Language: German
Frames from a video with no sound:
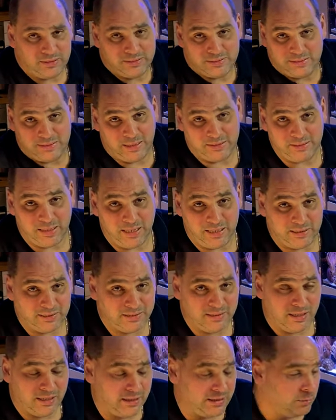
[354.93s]
ich hatte eigentlich
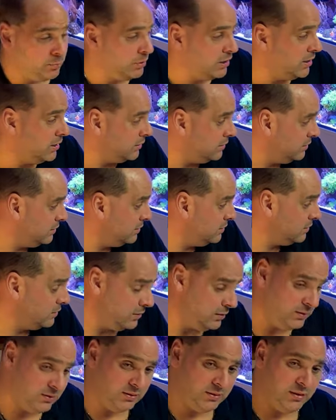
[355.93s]
gar keine Plagen. Das ist,
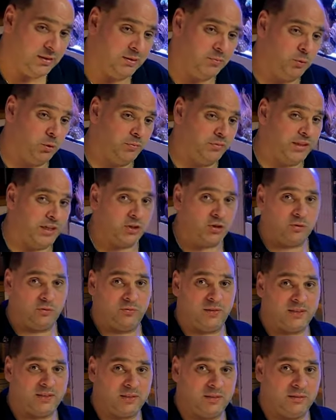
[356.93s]
ist ja momentan schon
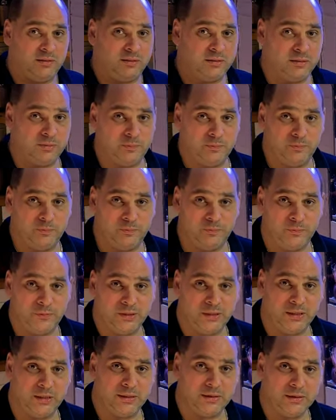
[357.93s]
fast ähm,
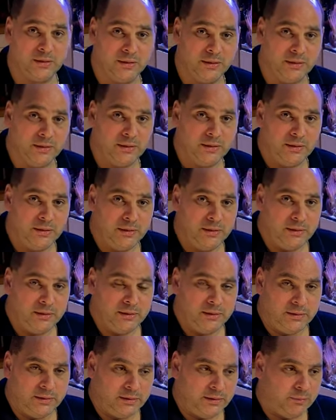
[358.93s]
ja,
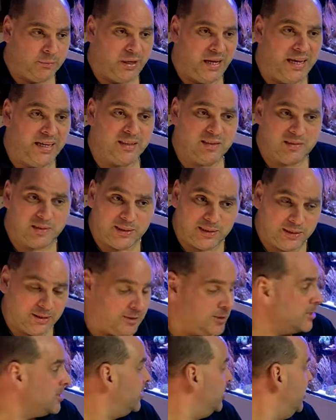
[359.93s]
beängstigend.